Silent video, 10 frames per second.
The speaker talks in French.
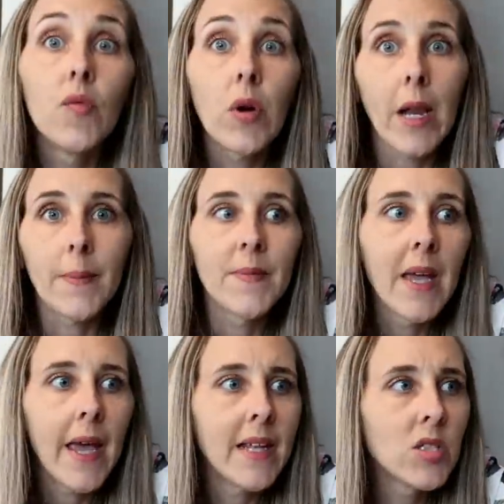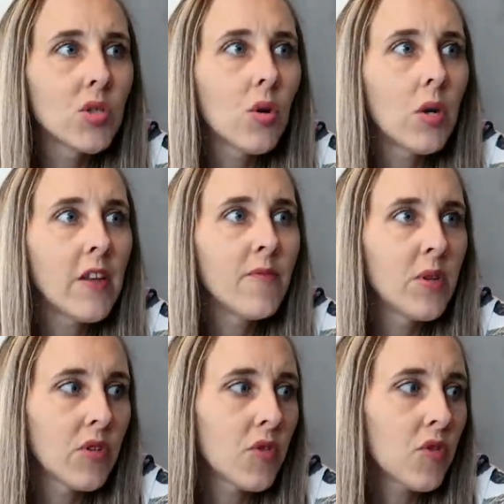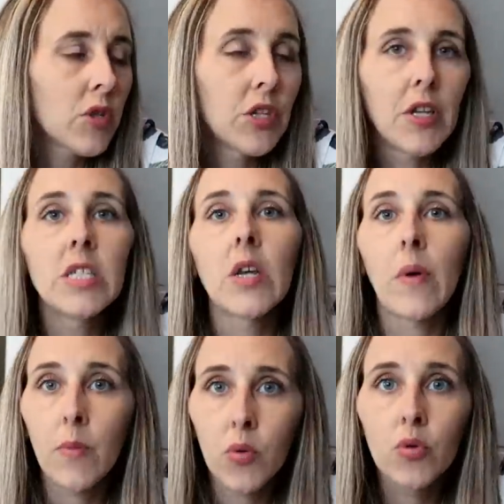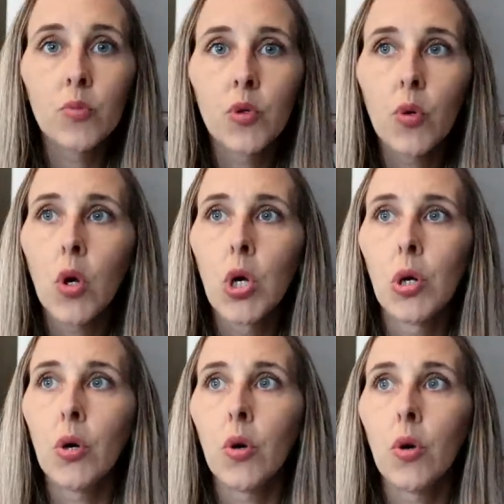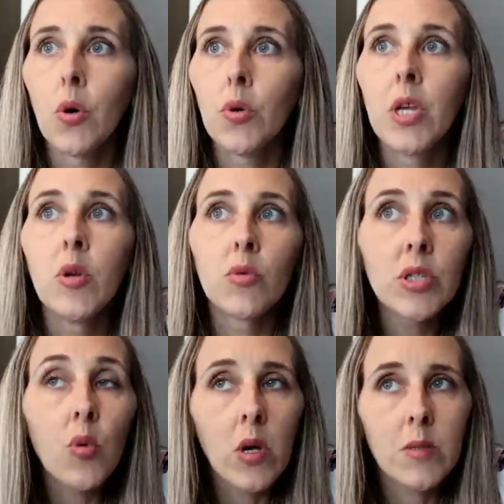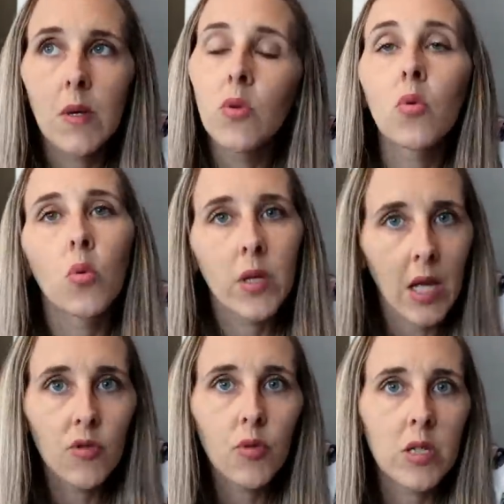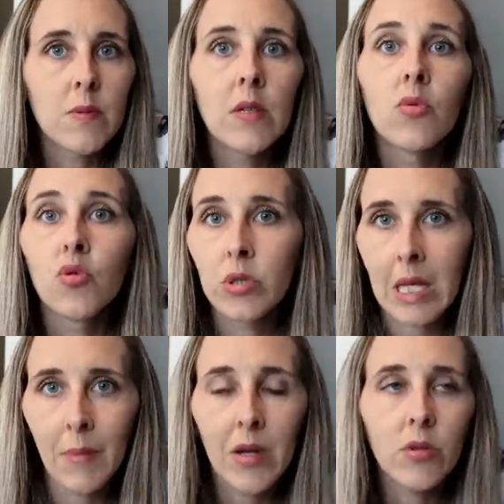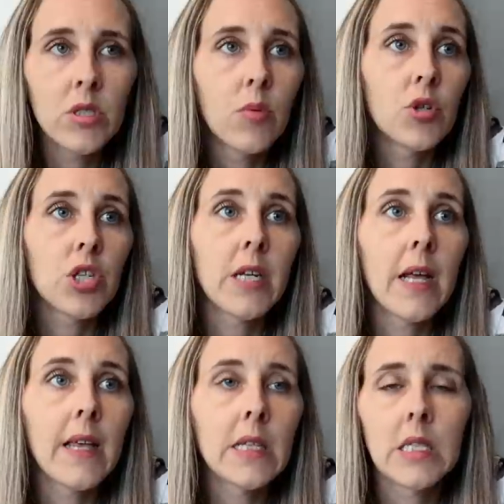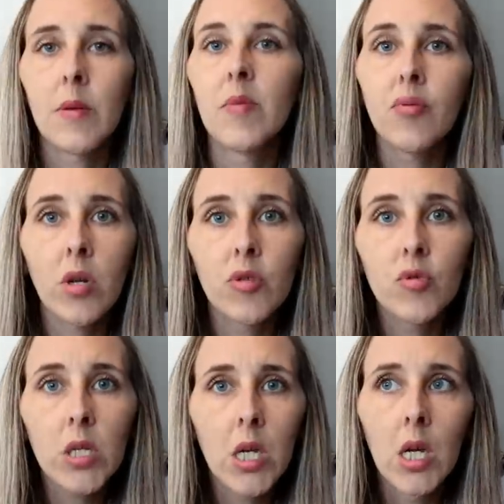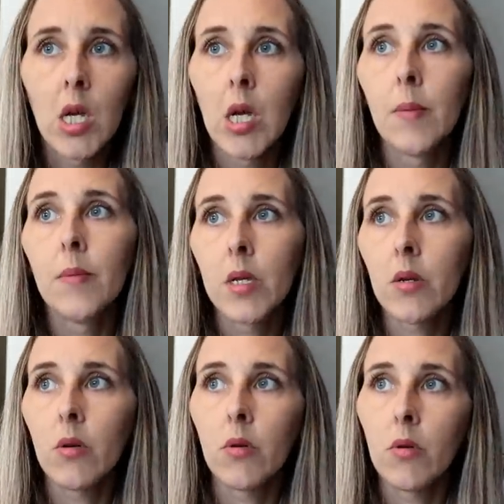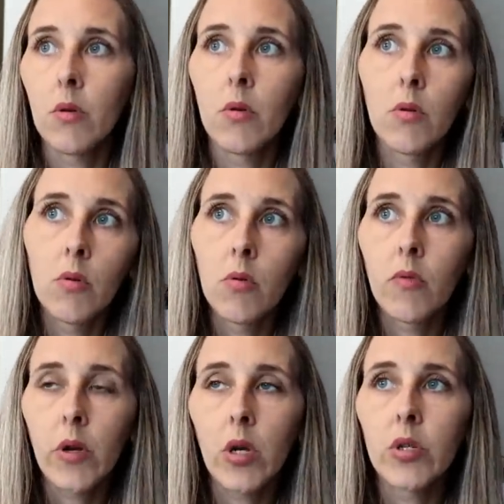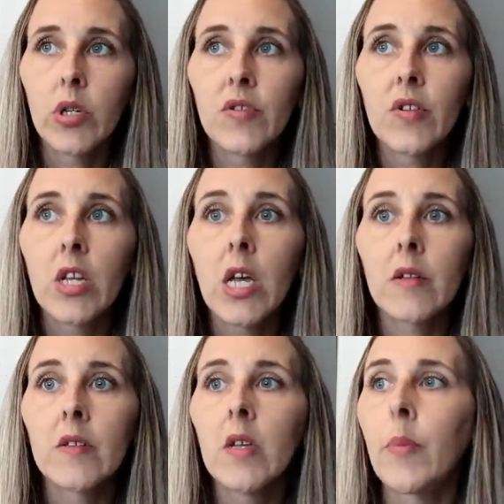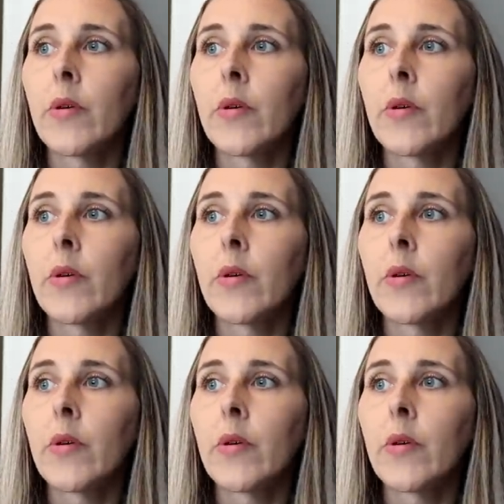Voilà. Enzo enlève bientôt son hôtel, ça va beaucoup mieux. Euh, ils lui ont dit 3 semaines, donc on garde 3 semaines, donc jusqu'à mercredi prochain il la garde, il la met plus la nuit. Mais euh, voilà, il essaie de la garder.